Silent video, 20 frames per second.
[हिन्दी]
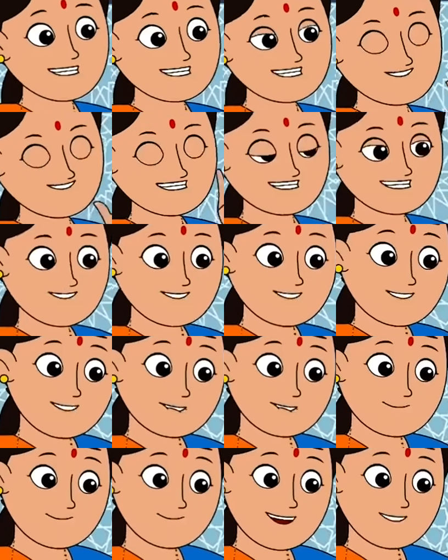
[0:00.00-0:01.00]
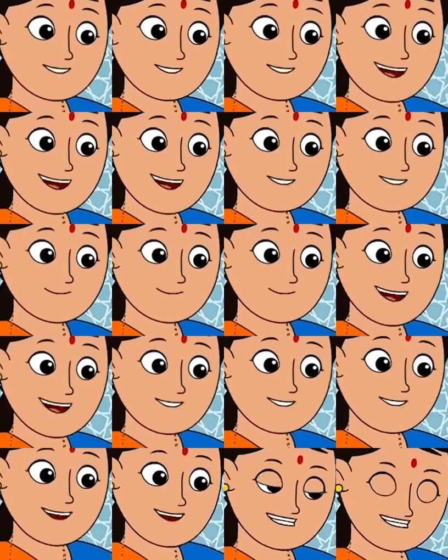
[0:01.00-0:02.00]
इसलिए हम हर साल
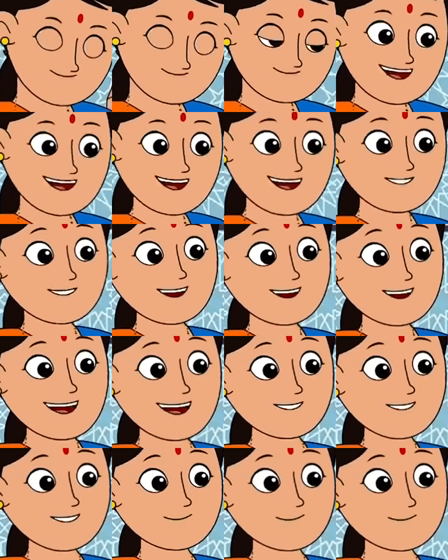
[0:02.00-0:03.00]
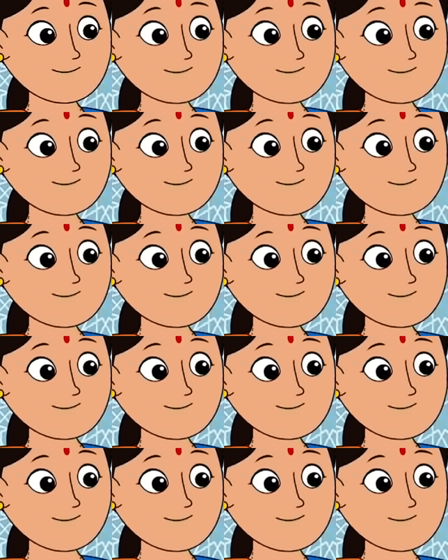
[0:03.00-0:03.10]
गांव से ही आम मंगाते हैं